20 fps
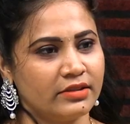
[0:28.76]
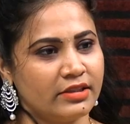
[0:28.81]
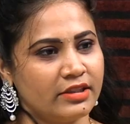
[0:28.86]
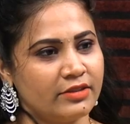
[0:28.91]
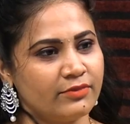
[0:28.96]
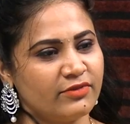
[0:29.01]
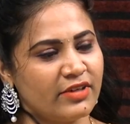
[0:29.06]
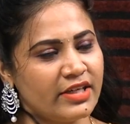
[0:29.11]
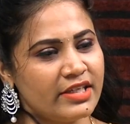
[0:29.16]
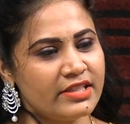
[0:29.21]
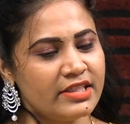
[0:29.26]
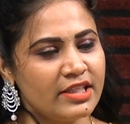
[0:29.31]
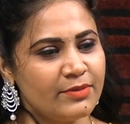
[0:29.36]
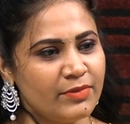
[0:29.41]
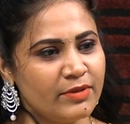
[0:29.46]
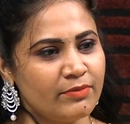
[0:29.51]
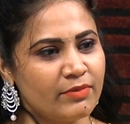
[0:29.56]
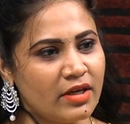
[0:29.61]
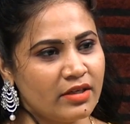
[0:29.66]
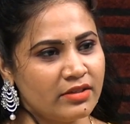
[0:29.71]
సార్
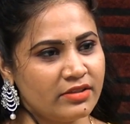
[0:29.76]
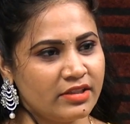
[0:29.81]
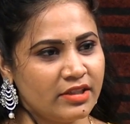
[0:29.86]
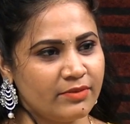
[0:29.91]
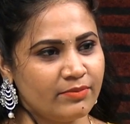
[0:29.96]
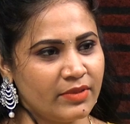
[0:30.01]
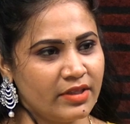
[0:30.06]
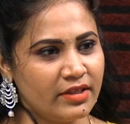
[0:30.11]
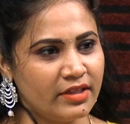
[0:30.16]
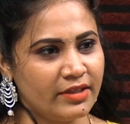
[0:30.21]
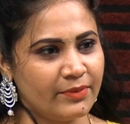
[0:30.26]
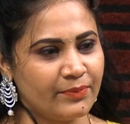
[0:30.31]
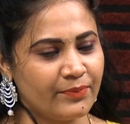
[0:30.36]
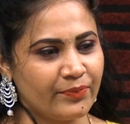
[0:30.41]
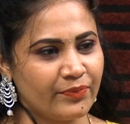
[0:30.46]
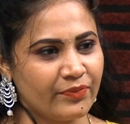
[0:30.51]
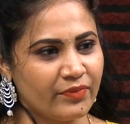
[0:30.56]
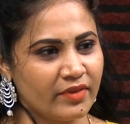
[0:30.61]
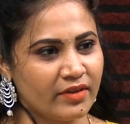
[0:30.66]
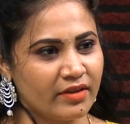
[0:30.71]
వైసీపీ మాజీ ఎమ్మెల్యే
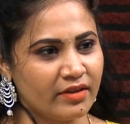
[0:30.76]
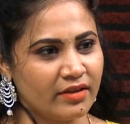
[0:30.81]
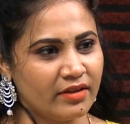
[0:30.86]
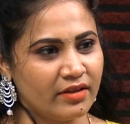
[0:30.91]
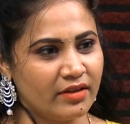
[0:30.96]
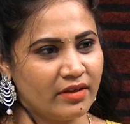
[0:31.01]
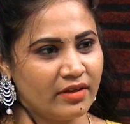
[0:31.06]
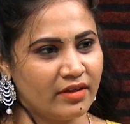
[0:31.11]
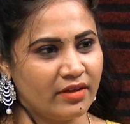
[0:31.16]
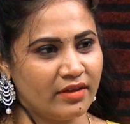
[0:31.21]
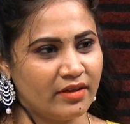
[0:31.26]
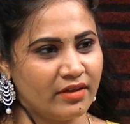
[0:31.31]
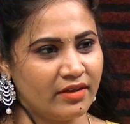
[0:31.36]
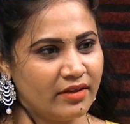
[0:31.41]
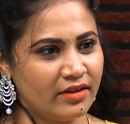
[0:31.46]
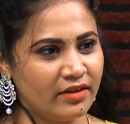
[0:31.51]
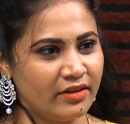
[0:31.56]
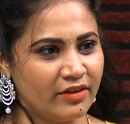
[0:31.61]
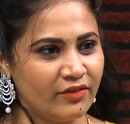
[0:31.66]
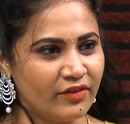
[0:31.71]

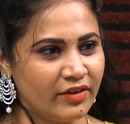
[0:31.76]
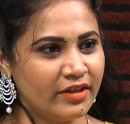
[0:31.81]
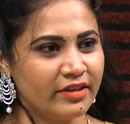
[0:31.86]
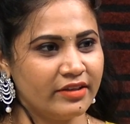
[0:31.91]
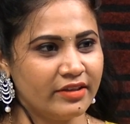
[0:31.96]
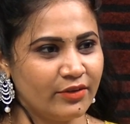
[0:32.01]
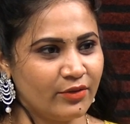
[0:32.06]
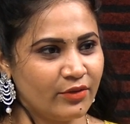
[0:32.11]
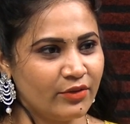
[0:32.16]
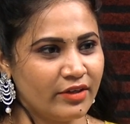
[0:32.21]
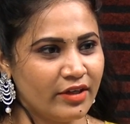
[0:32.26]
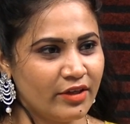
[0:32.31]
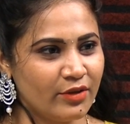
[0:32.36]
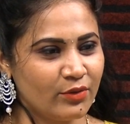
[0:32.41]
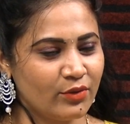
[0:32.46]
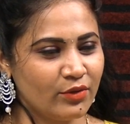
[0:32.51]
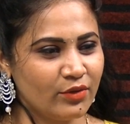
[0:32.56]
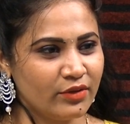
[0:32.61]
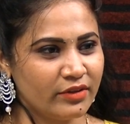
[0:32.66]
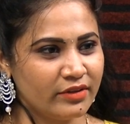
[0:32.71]
ఎవరైతే
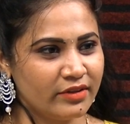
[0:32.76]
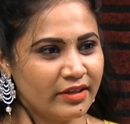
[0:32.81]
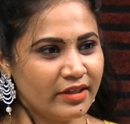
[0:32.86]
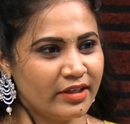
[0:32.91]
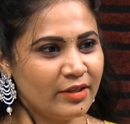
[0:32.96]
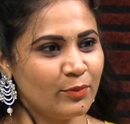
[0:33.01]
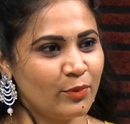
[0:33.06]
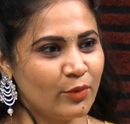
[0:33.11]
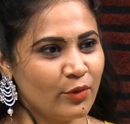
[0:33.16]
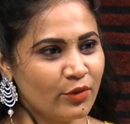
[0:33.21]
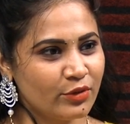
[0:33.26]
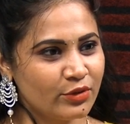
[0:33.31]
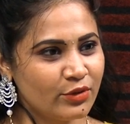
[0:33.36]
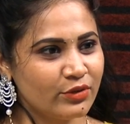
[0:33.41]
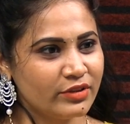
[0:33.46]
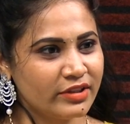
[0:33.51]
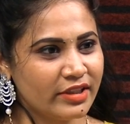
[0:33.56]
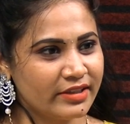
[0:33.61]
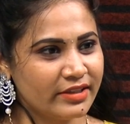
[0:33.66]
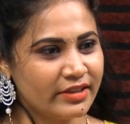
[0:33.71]
ఉన్నారో తనని పోక్సో
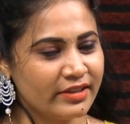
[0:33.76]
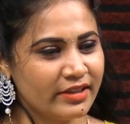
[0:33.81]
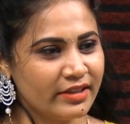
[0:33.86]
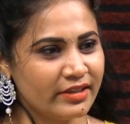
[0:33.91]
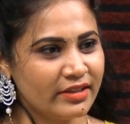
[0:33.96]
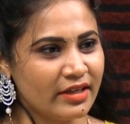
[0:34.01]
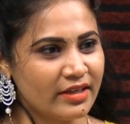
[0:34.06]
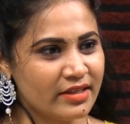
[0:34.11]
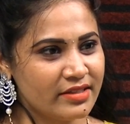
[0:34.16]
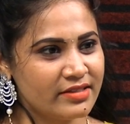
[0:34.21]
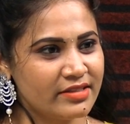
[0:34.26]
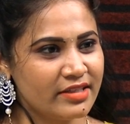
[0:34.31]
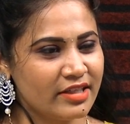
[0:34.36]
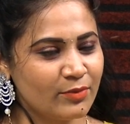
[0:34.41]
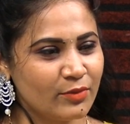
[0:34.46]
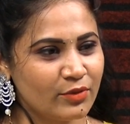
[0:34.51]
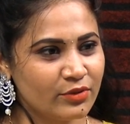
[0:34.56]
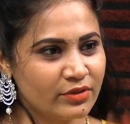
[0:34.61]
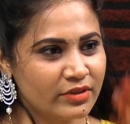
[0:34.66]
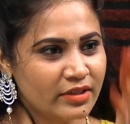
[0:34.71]
చట్టం కింద అరెస్ట్
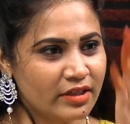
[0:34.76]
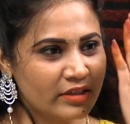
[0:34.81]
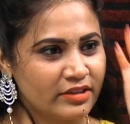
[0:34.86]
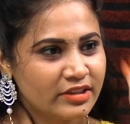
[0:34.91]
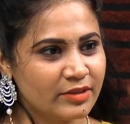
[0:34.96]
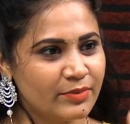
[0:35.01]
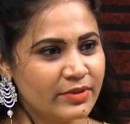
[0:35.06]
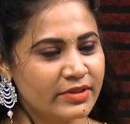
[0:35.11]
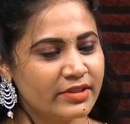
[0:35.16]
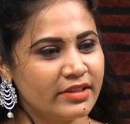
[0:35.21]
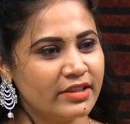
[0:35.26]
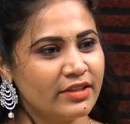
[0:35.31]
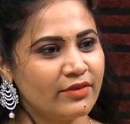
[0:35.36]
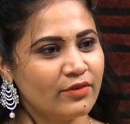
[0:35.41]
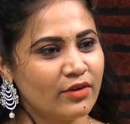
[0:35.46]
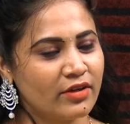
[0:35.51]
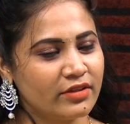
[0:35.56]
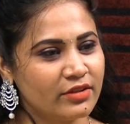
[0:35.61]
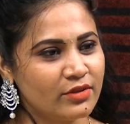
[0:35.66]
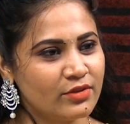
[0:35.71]
చేయబోతున్నారని చెప్పేసి అయితే
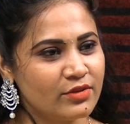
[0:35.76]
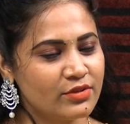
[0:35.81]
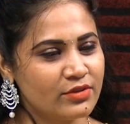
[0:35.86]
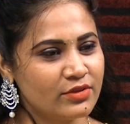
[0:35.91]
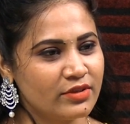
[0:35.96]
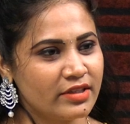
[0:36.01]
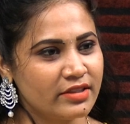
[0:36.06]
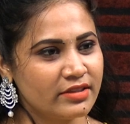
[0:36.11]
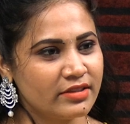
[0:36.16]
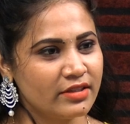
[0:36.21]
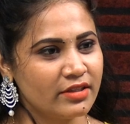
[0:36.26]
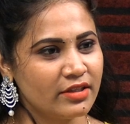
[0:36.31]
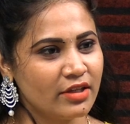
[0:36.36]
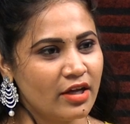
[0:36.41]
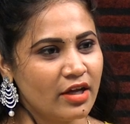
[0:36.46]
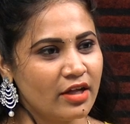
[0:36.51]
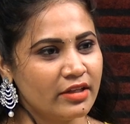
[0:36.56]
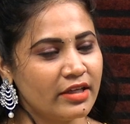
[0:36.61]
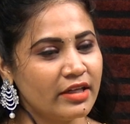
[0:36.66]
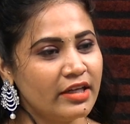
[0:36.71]
వార్తలు వస్తున్నాయి సార్
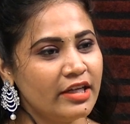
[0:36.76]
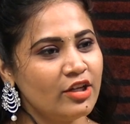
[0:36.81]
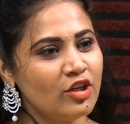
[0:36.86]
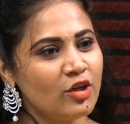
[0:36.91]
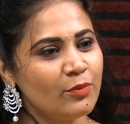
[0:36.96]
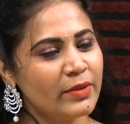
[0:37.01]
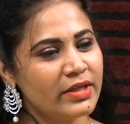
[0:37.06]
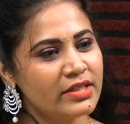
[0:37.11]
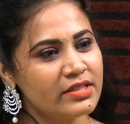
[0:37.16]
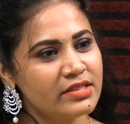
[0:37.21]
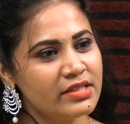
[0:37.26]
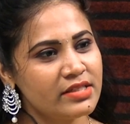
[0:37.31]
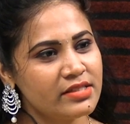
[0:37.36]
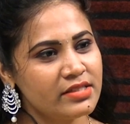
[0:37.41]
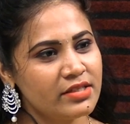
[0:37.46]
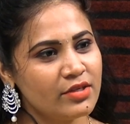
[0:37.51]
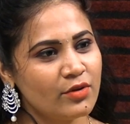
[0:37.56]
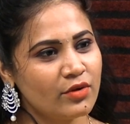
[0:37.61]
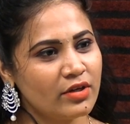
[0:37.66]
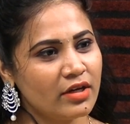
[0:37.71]
తన ఇంట్లో
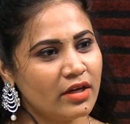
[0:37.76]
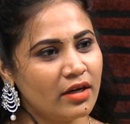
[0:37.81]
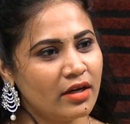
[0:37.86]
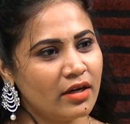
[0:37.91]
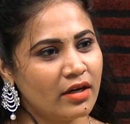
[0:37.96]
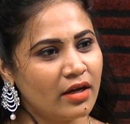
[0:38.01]
పనిచేసే ఒక